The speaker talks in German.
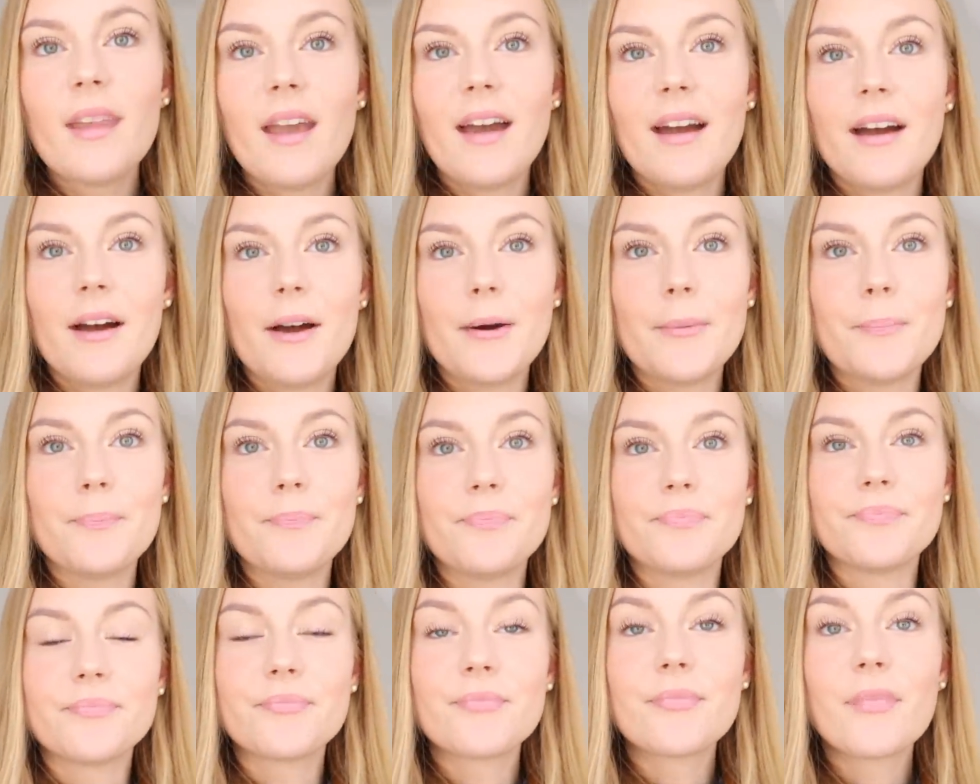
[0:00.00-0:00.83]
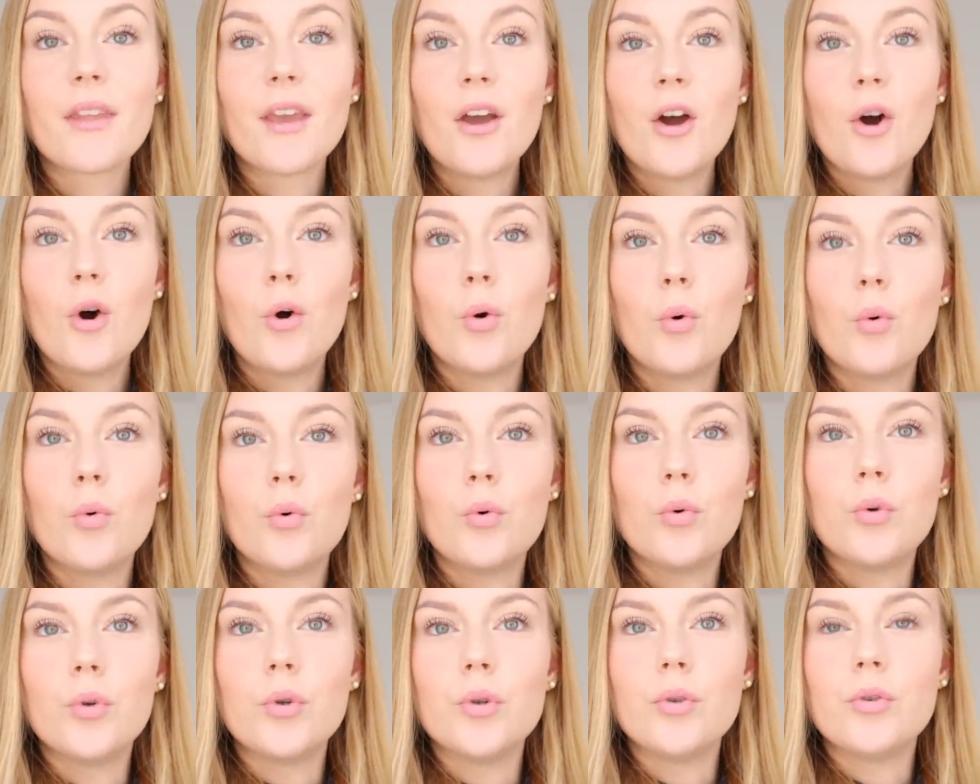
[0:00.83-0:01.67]
Ähm,
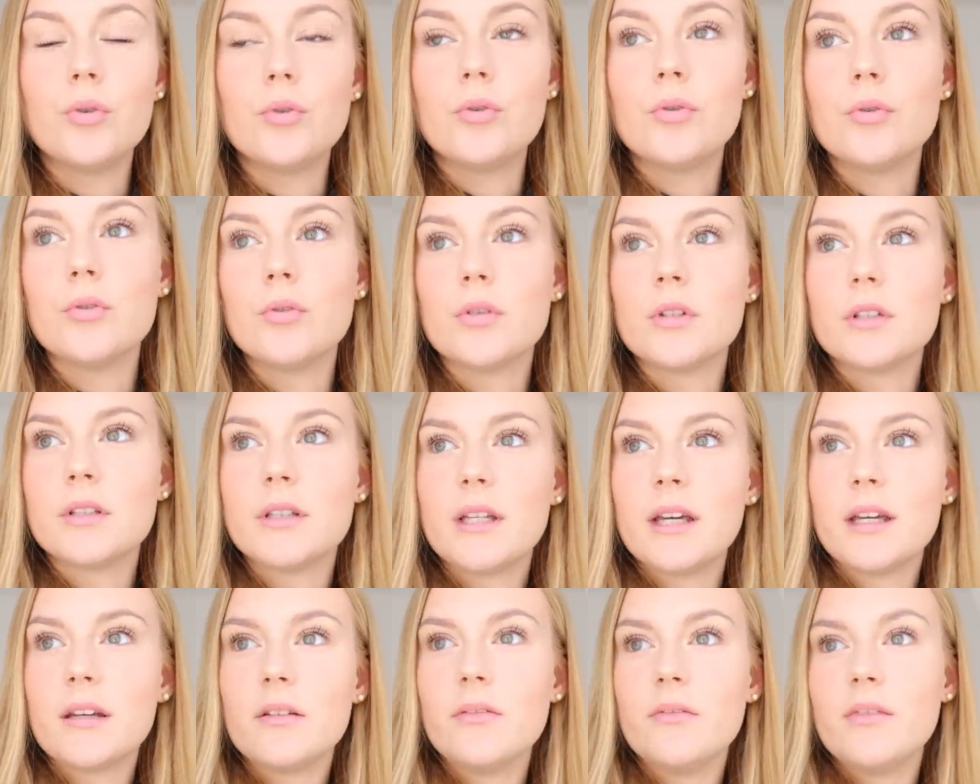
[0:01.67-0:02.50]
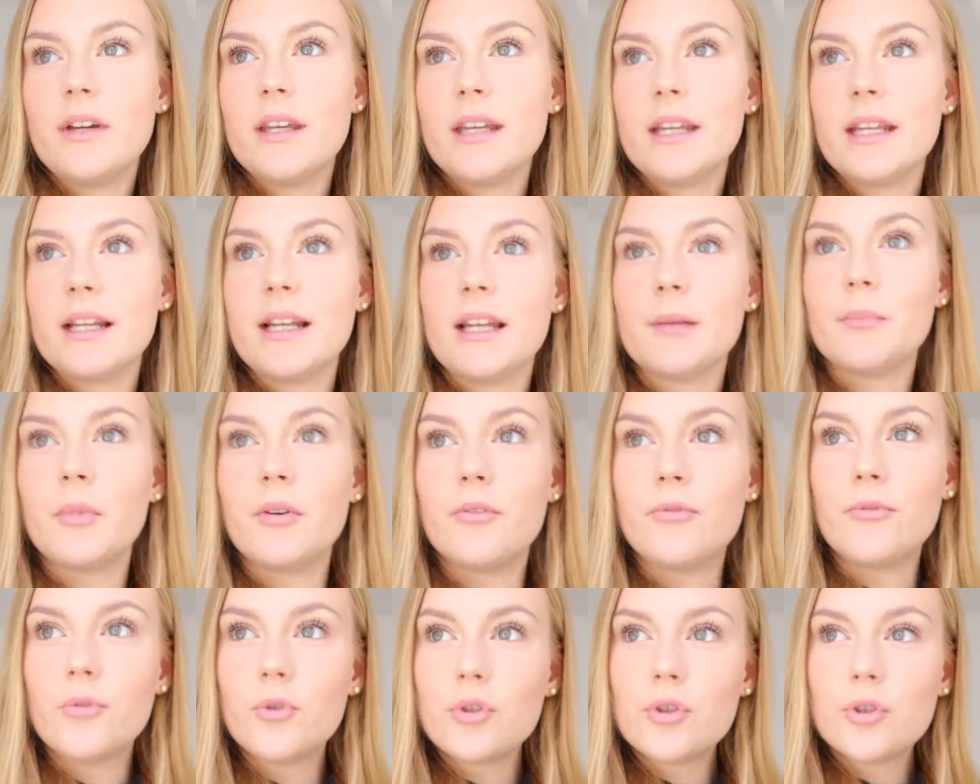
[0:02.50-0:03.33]
und dann werde ich gleich mal
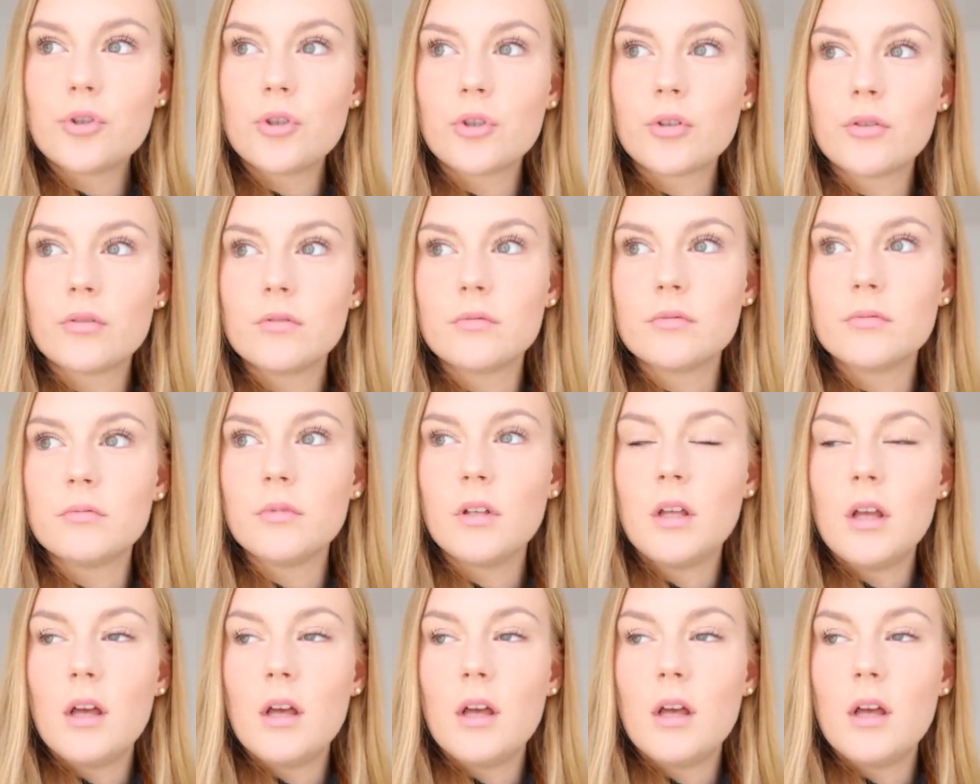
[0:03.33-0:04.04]
frühstücken.